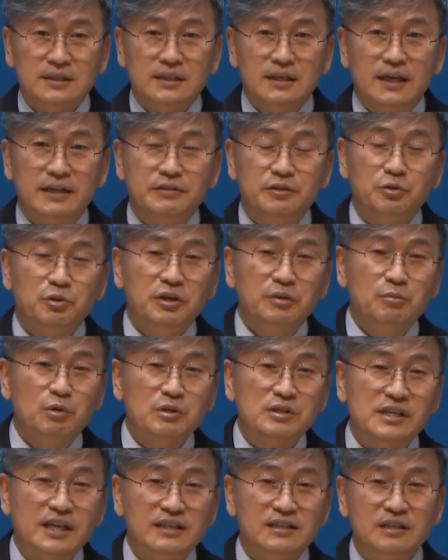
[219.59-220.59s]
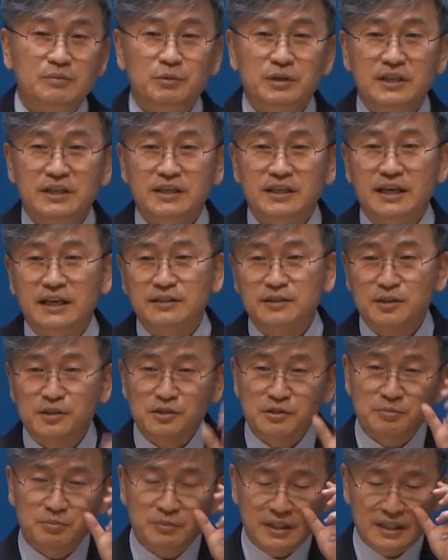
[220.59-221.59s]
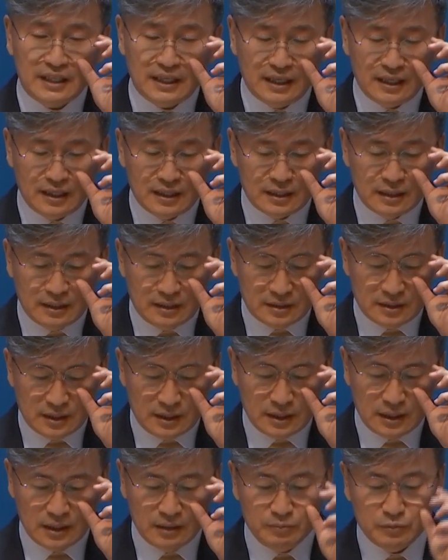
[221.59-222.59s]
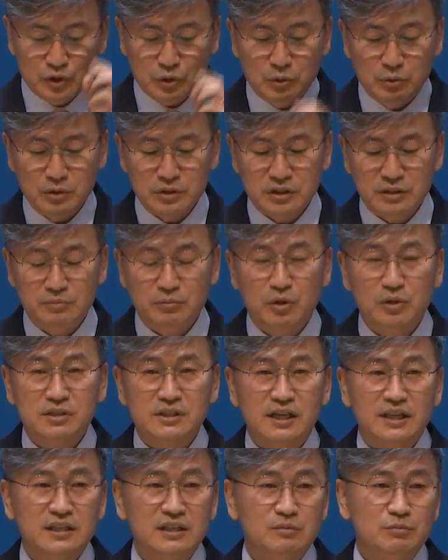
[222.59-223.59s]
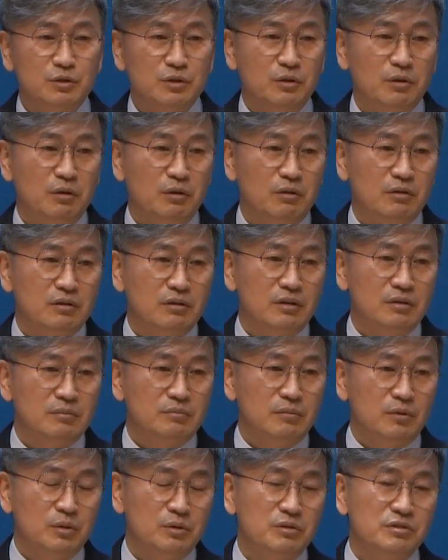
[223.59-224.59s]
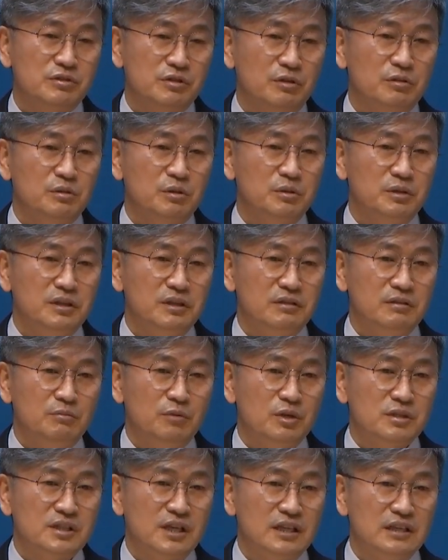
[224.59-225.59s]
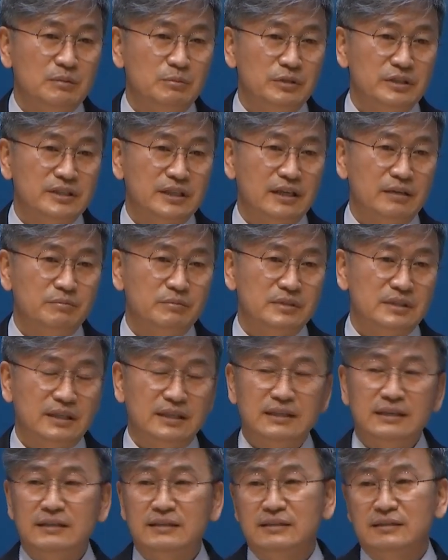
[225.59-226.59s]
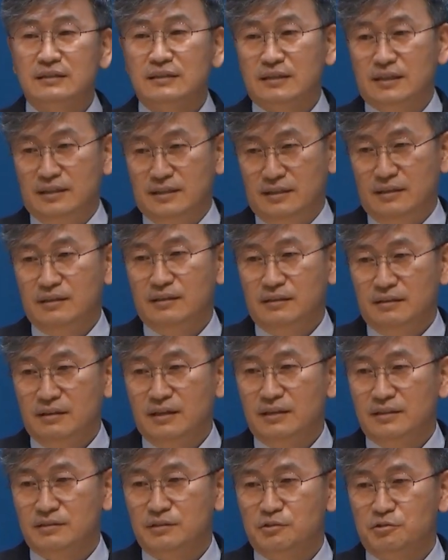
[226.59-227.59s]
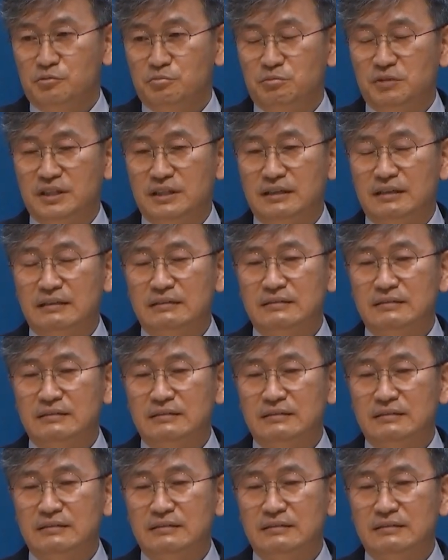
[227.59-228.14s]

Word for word: 한 교회 목사님이 계셨습니다. 참 좋으신 목사님으로 모든 성도들이 그 목사님을 참 사랑하셨습니다.